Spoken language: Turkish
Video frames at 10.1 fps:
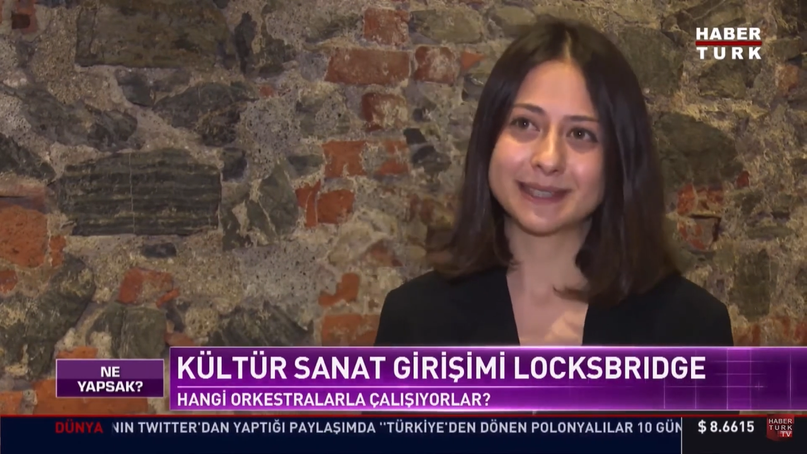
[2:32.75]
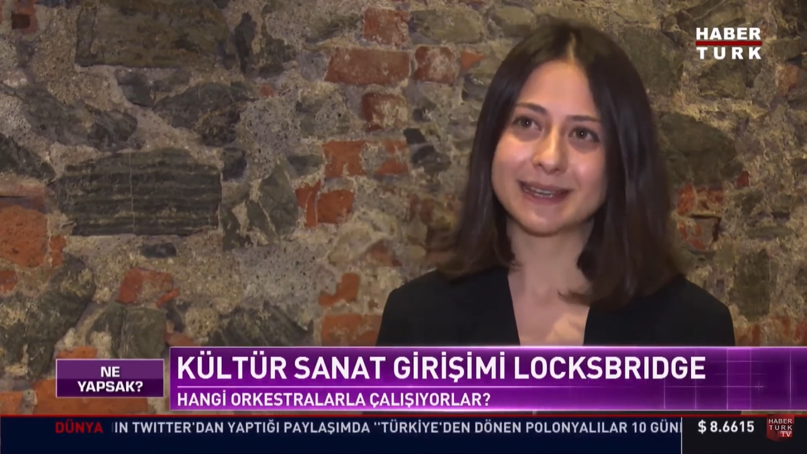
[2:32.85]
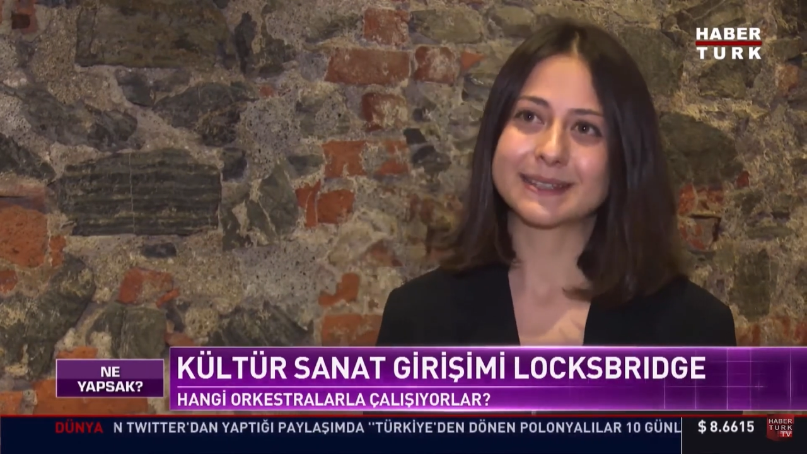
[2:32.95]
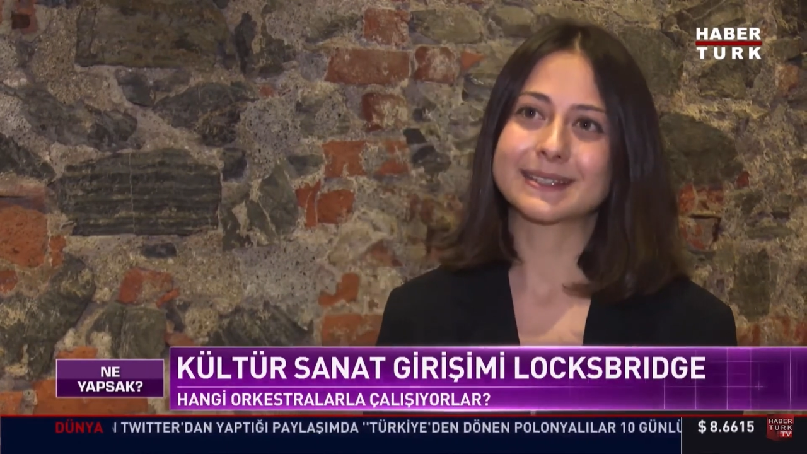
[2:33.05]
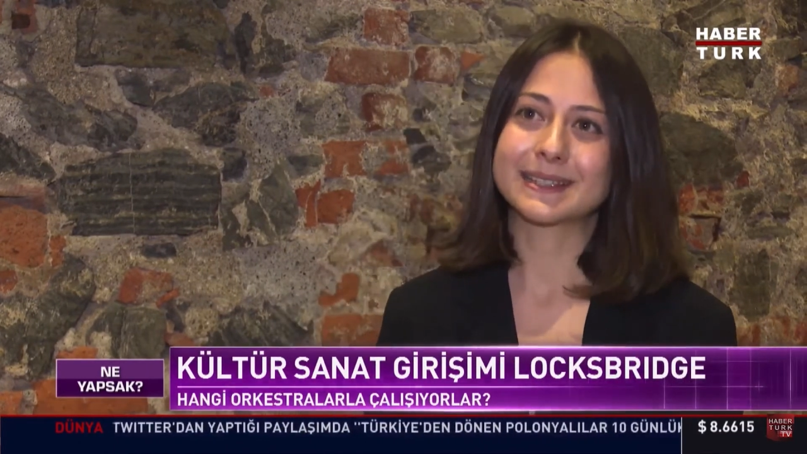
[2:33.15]

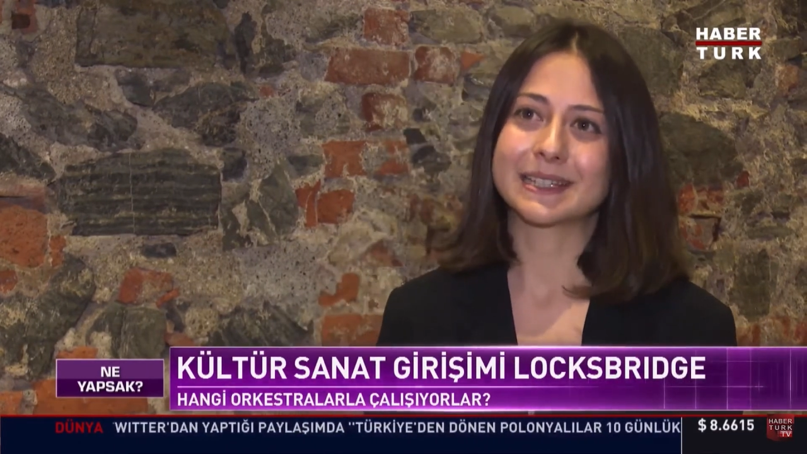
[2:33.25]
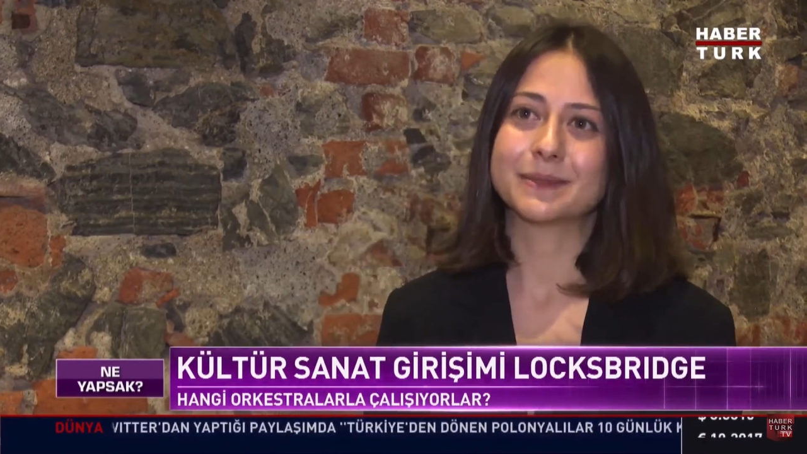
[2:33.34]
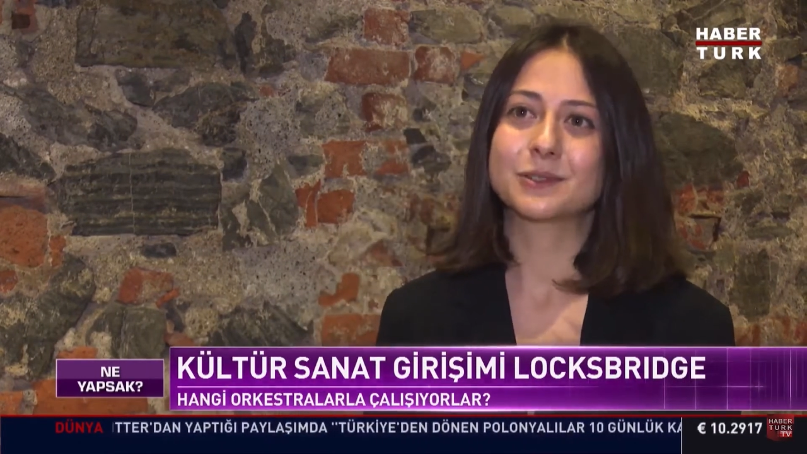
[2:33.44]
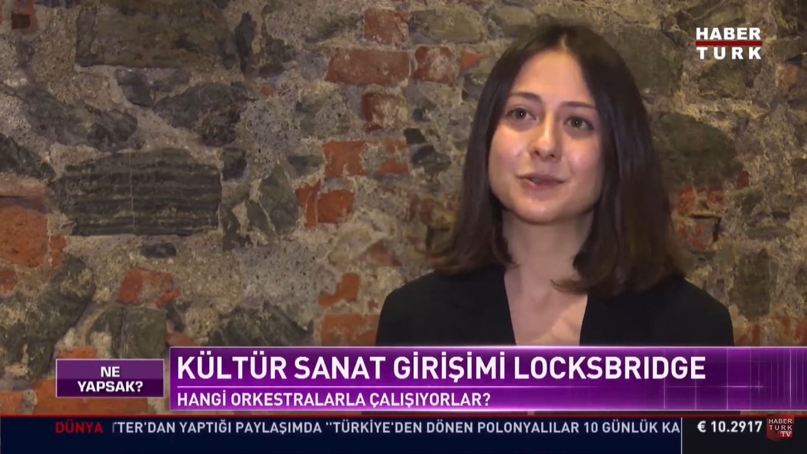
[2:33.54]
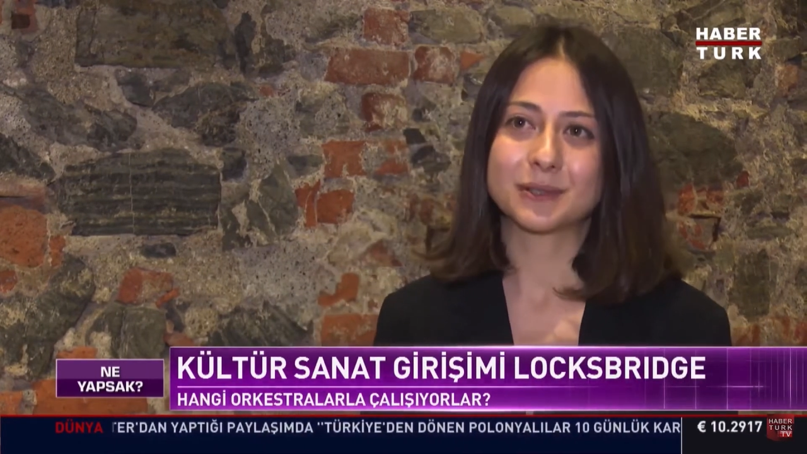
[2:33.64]
Bizantina
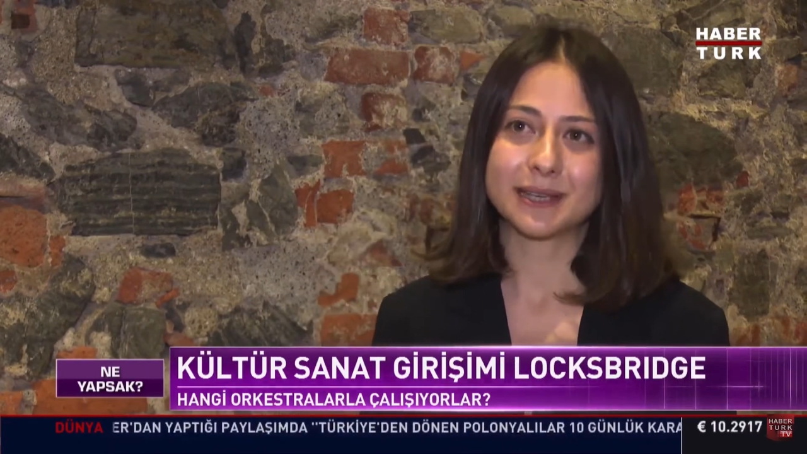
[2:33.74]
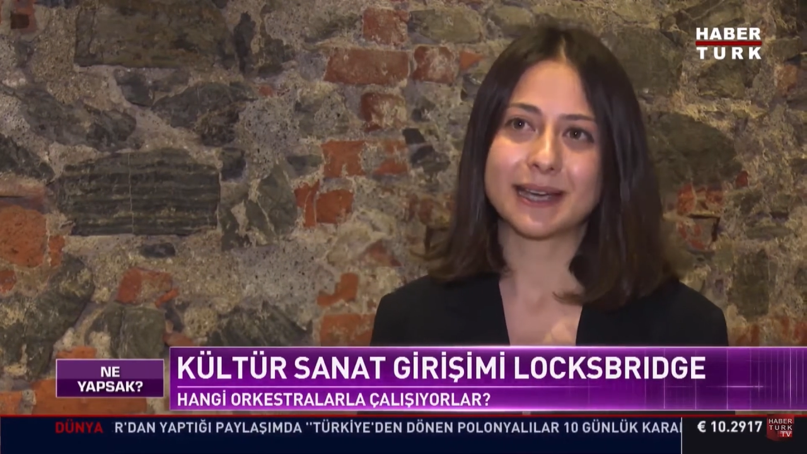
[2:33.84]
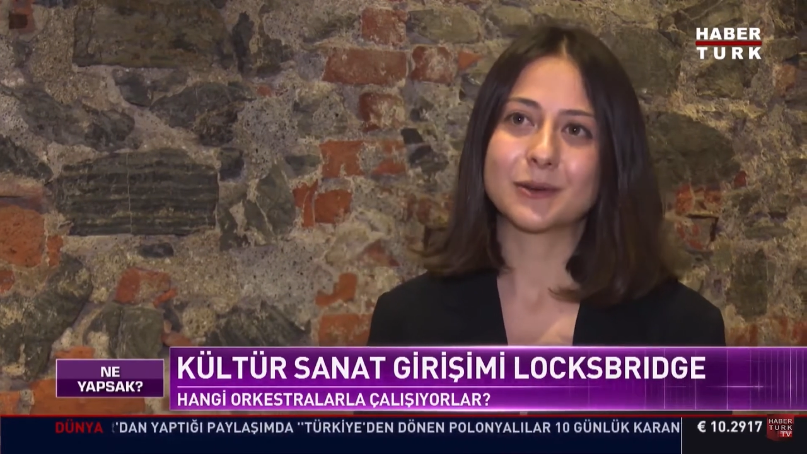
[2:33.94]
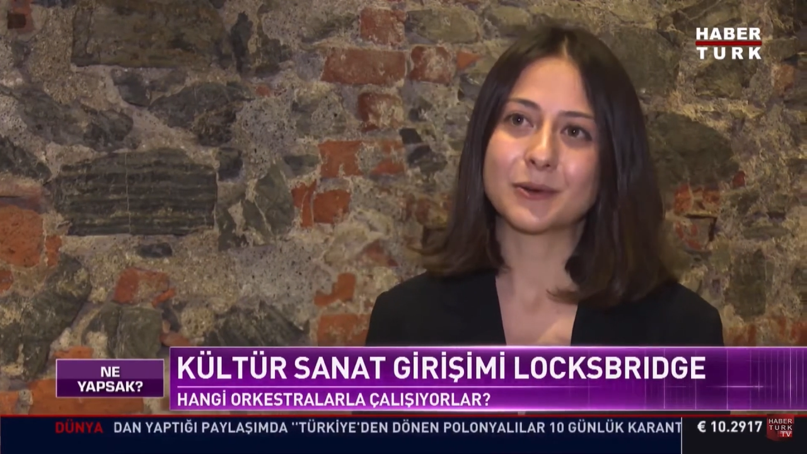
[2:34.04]
gibi çok değerli